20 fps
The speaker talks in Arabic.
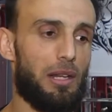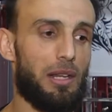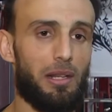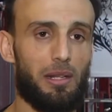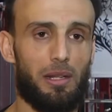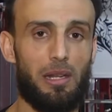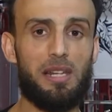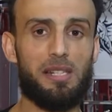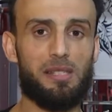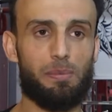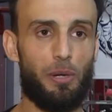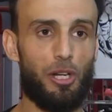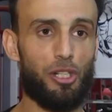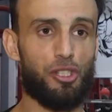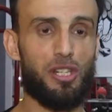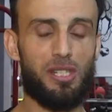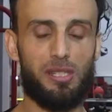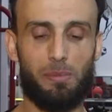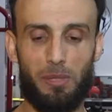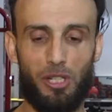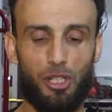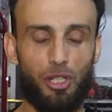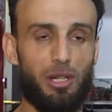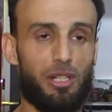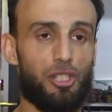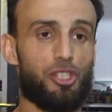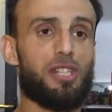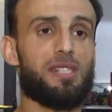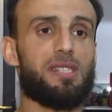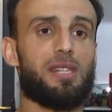ليصبح جسمي
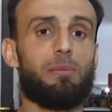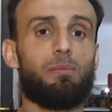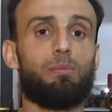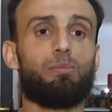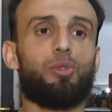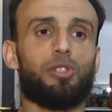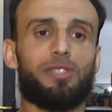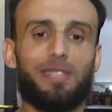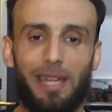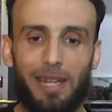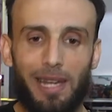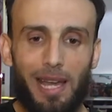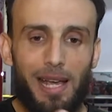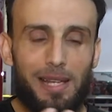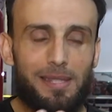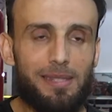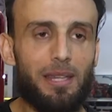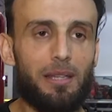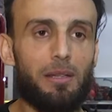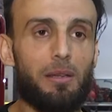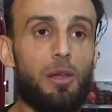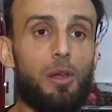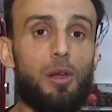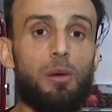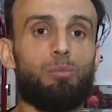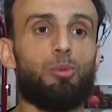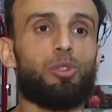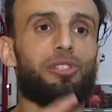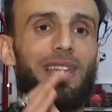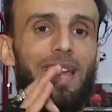جسم متناسق
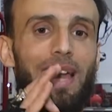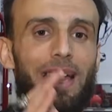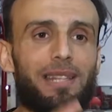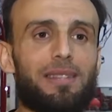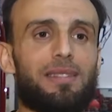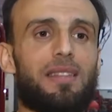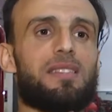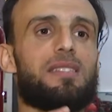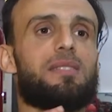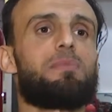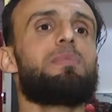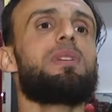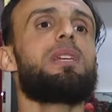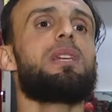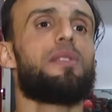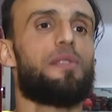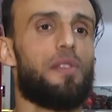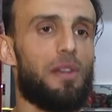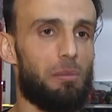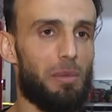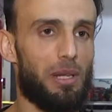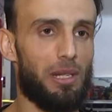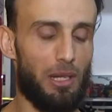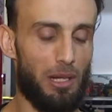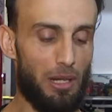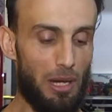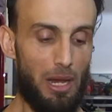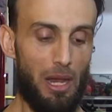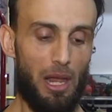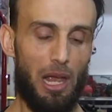متهندس 100%
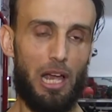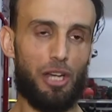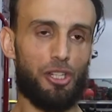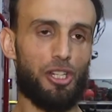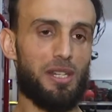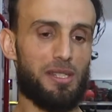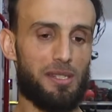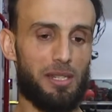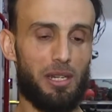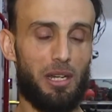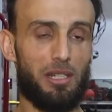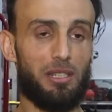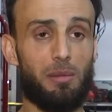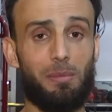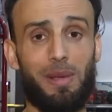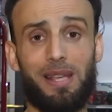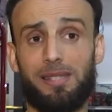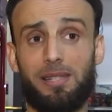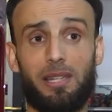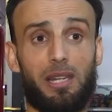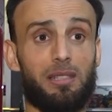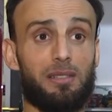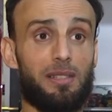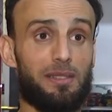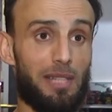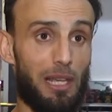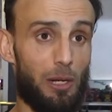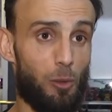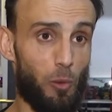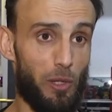عشان يصير عندي ما يصير عندي
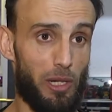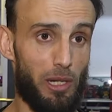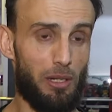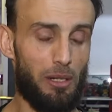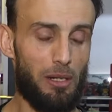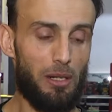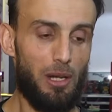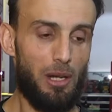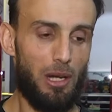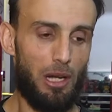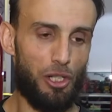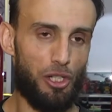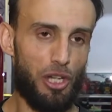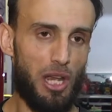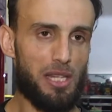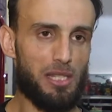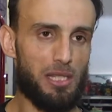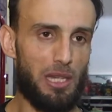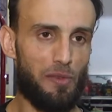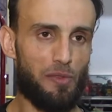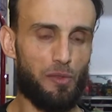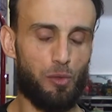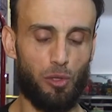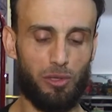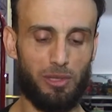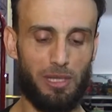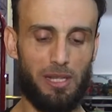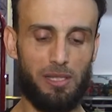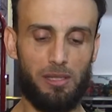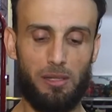تلويح الجهاز نفسه
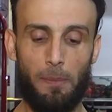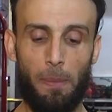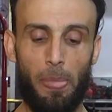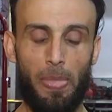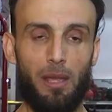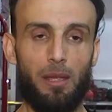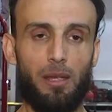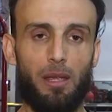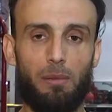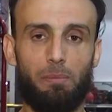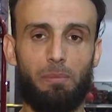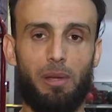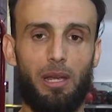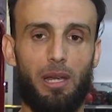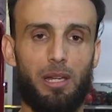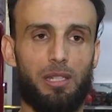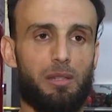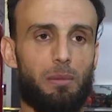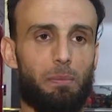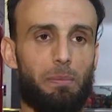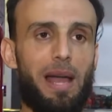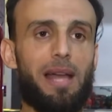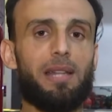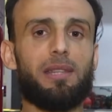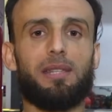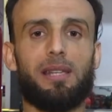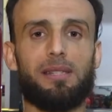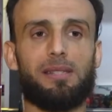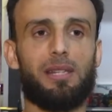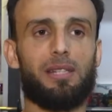اختص بايش
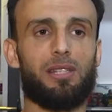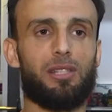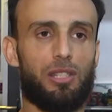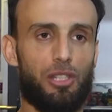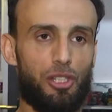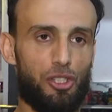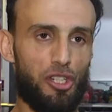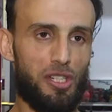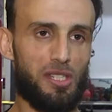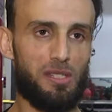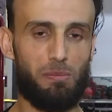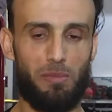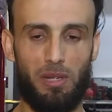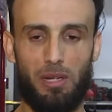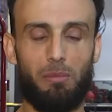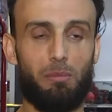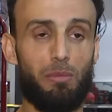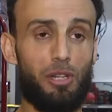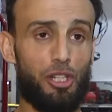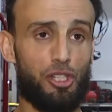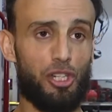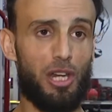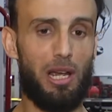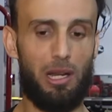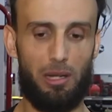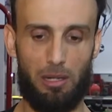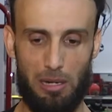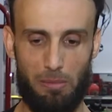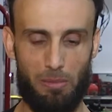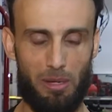بهندسه جسمي من الجهه
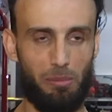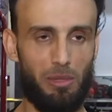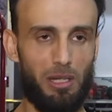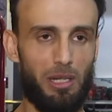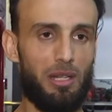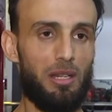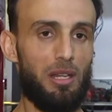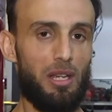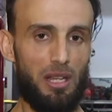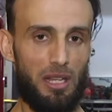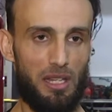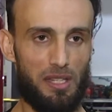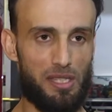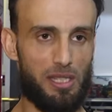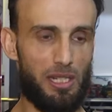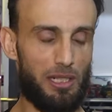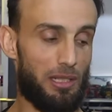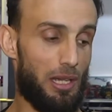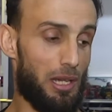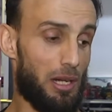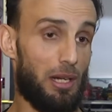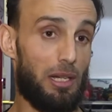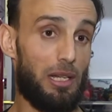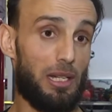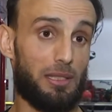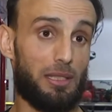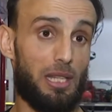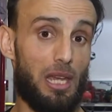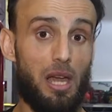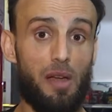الاماميه الصدر
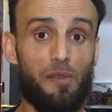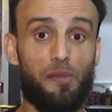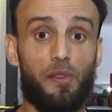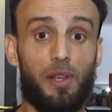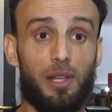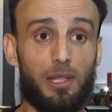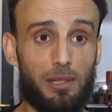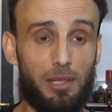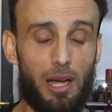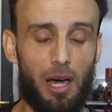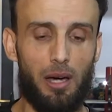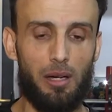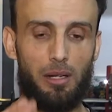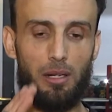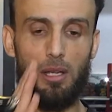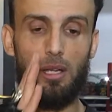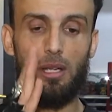الكتاف الظهر